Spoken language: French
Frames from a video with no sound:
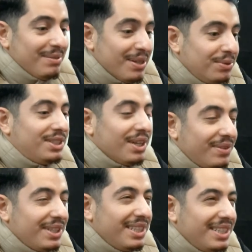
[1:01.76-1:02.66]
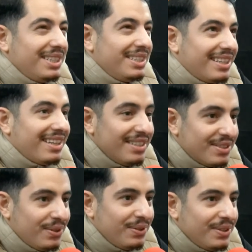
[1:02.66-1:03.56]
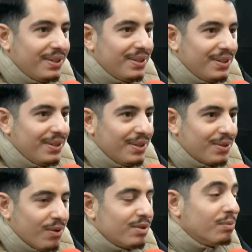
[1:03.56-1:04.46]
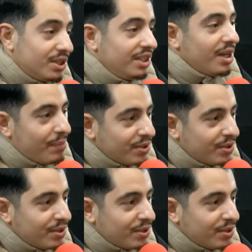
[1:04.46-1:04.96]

bah, écoute, j'avais 13 ans. Euh, en fait, moi j'étais déjà un